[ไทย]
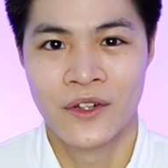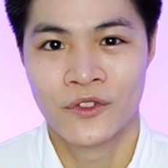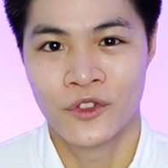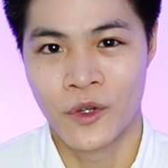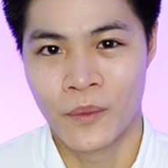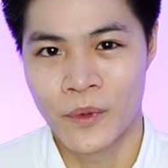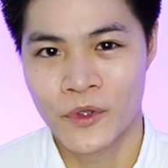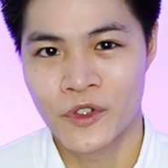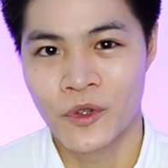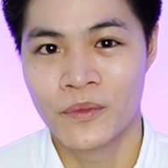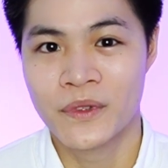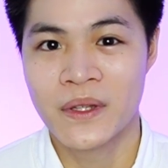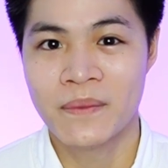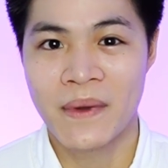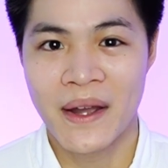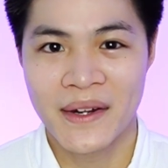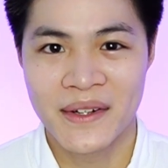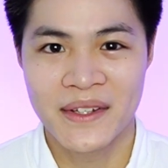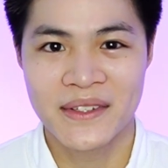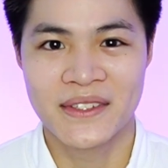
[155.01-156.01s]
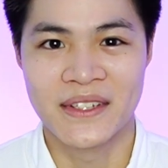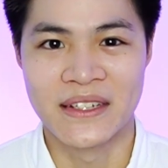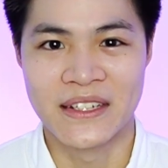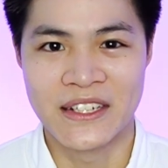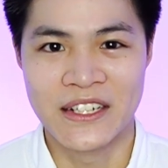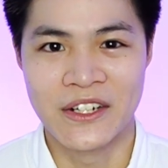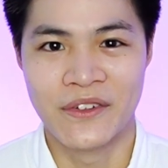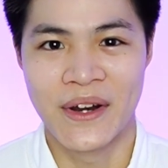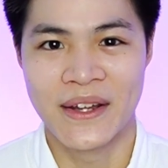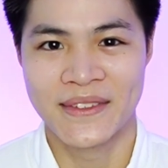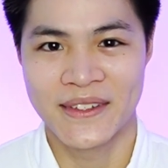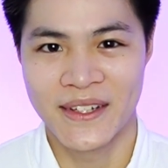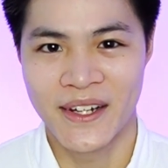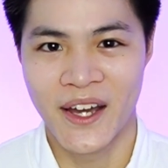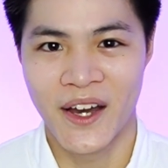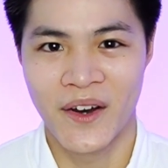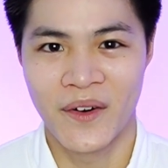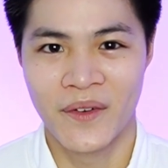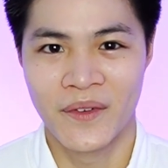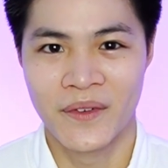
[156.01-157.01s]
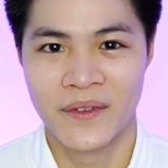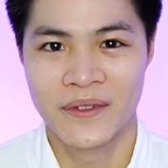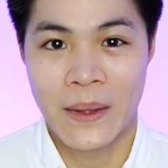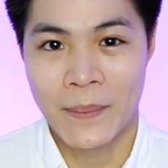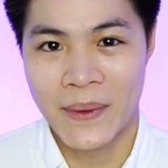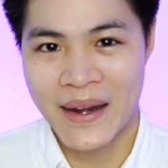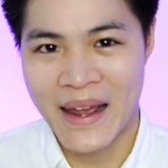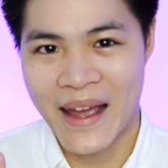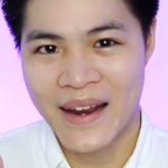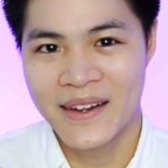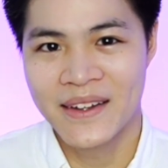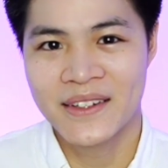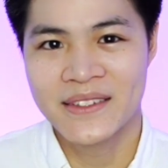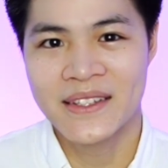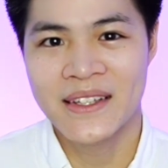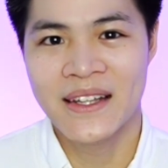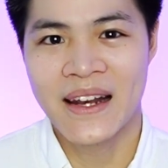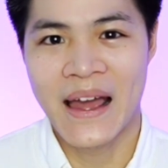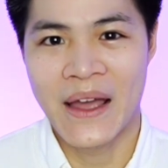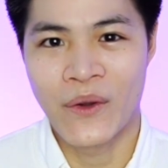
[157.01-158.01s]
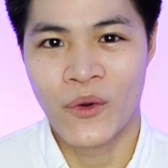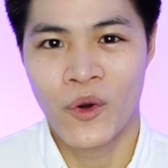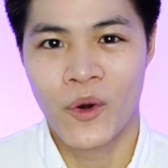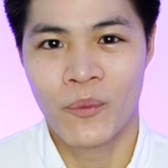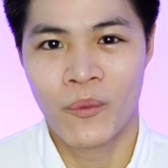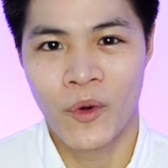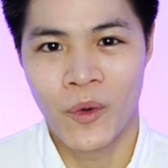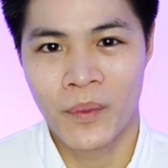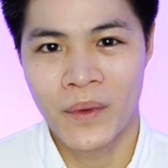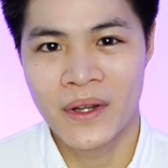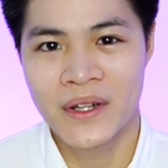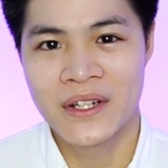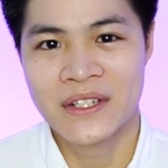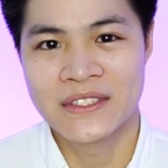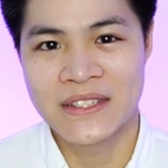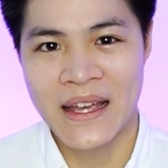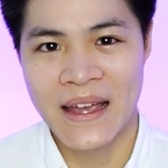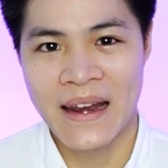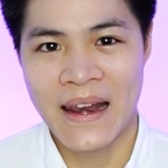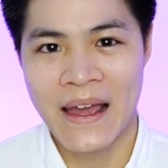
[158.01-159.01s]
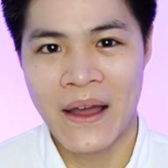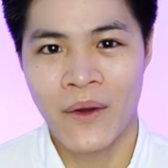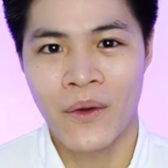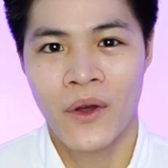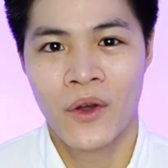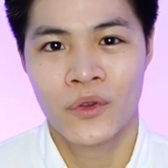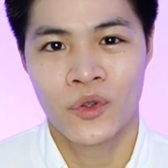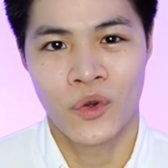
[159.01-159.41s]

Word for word: ส่วนผสมที่มักนึกถึงคือเรตินอลแต่ปัญหาหนึ่งที่หลายคนพบก็คือใช้แล้ว